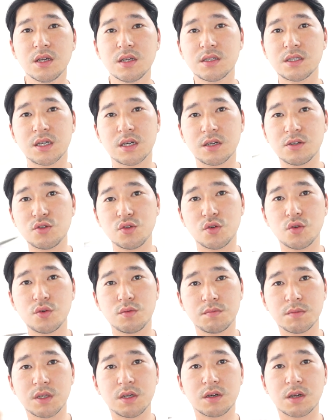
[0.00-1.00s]
제가
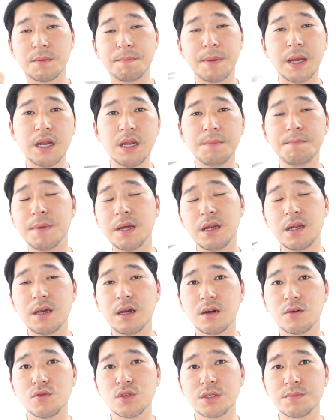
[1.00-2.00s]
좀 이렇게 빨리빨리
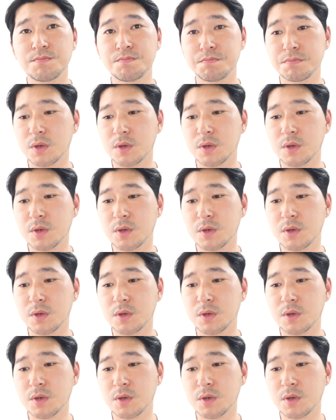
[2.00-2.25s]
하고 싶